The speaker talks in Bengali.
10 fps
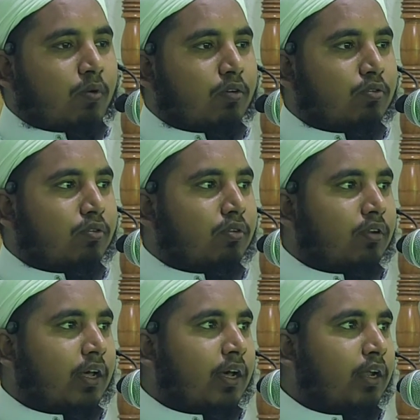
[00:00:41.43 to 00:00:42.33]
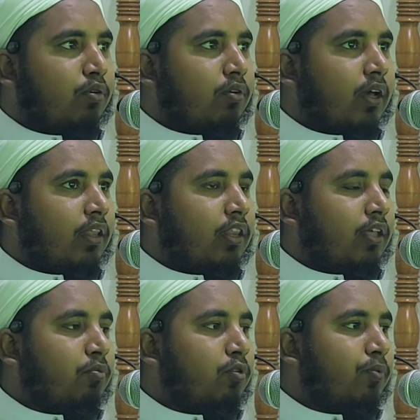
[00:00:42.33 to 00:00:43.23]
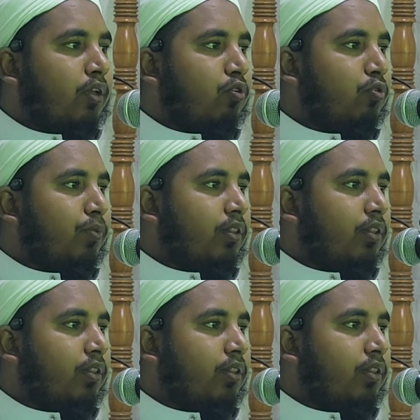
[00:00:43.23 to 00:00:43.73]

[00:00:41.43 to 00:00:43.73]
وكنا نكذب بيوم